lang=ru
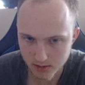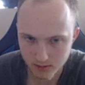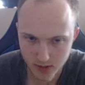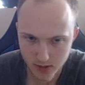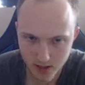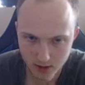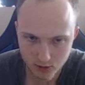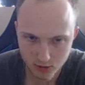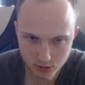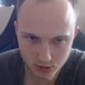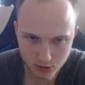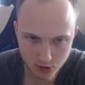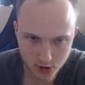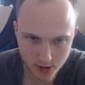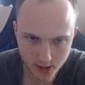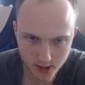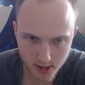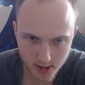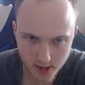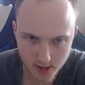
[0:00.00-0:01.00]
Беркут, тоже
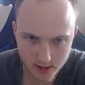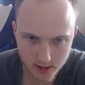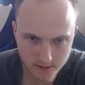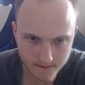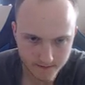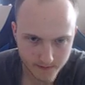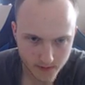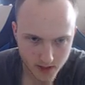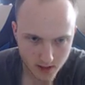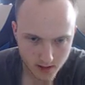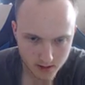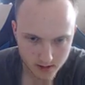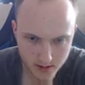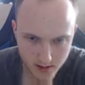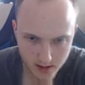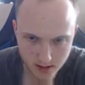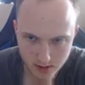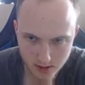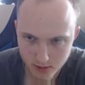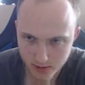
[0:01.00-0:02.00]
легенда
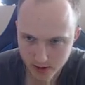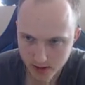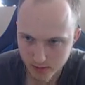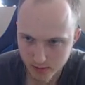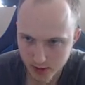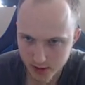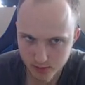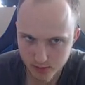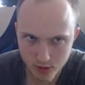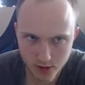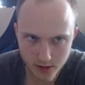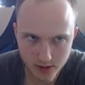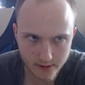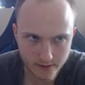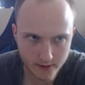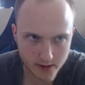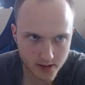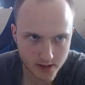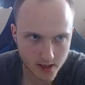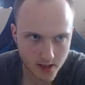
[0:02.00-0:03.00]
танкового киберспорта
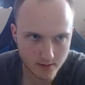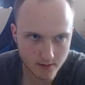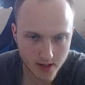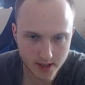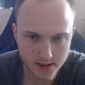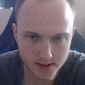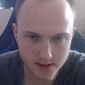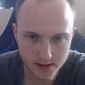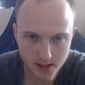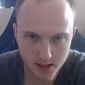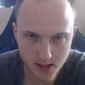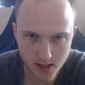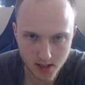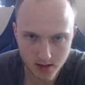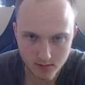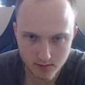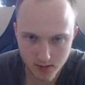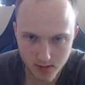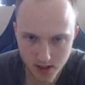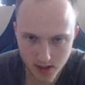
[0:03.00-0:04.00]
в этой команде
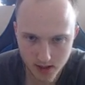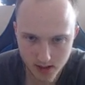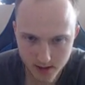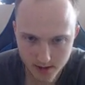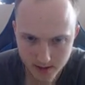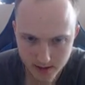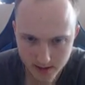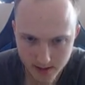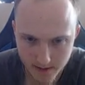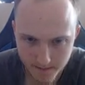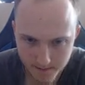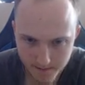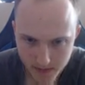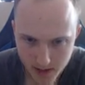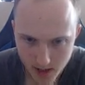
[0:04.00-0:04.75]
имеется.